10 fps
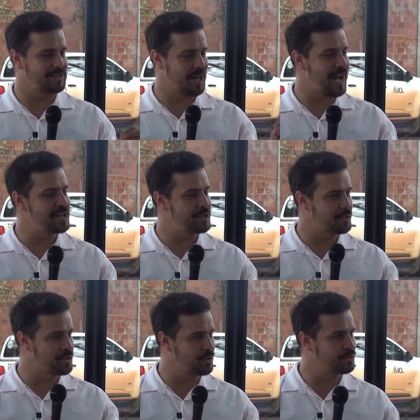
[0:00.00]
Trate
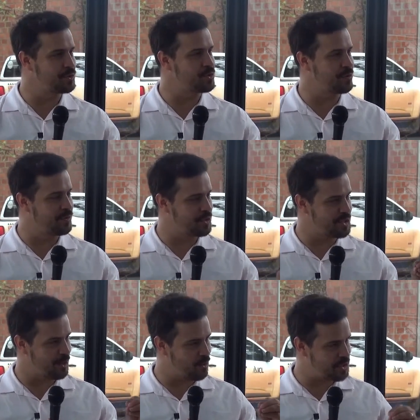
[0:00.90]
os outros como
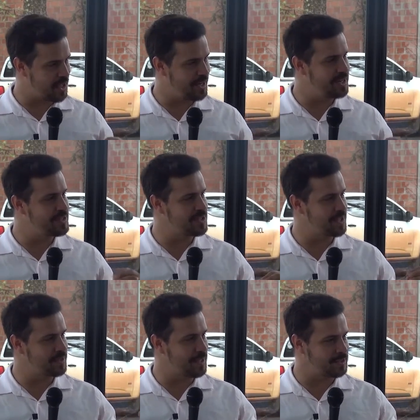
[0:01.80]
você gostaria de
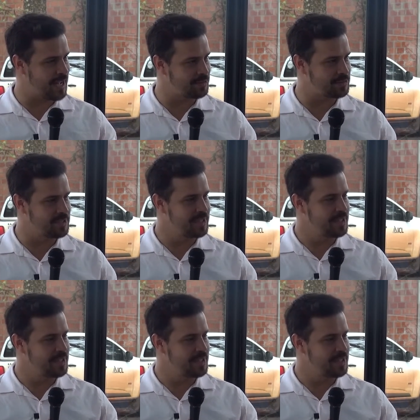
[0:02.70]
ser tratado.